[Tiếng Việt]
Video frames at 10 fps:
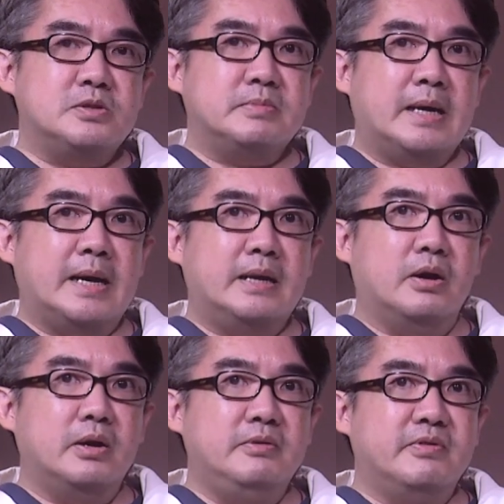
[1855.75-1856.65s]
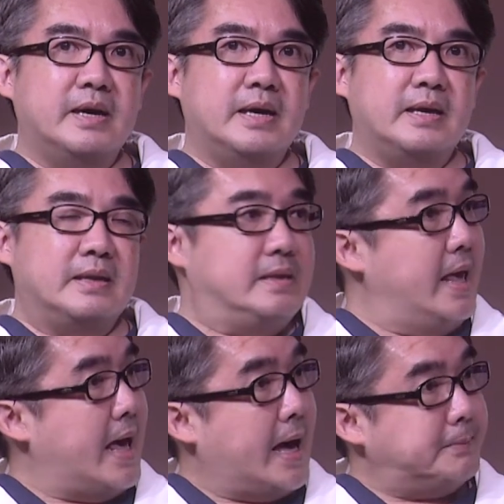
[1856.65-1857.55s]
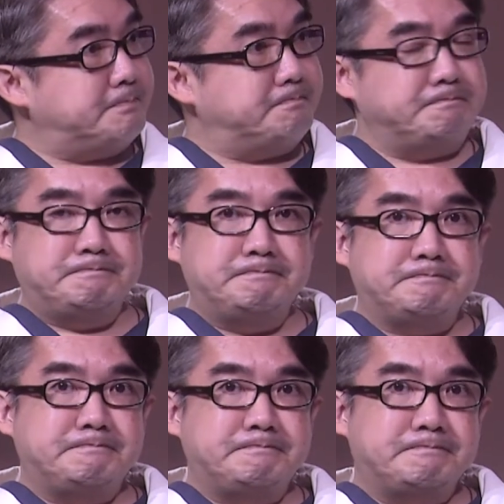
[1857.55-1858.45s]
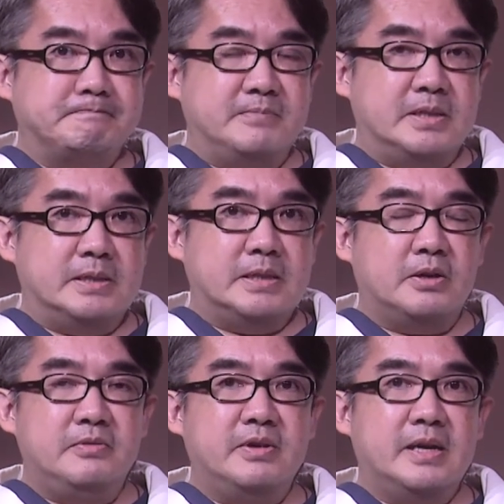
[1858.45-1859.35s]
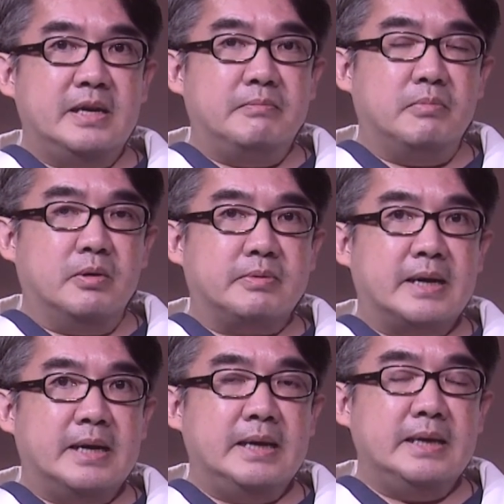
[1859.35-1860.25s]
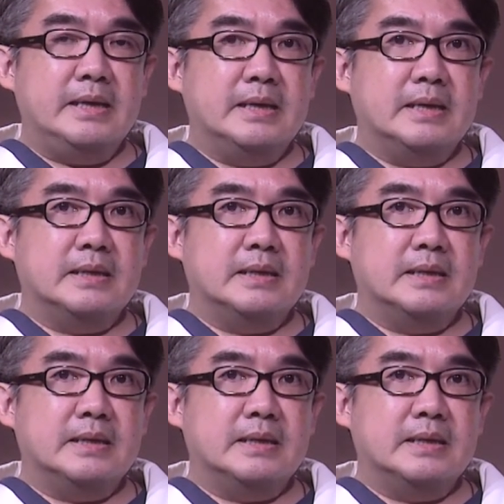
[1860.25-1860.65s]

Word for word: ta nói về da yeah, nói về một cái à,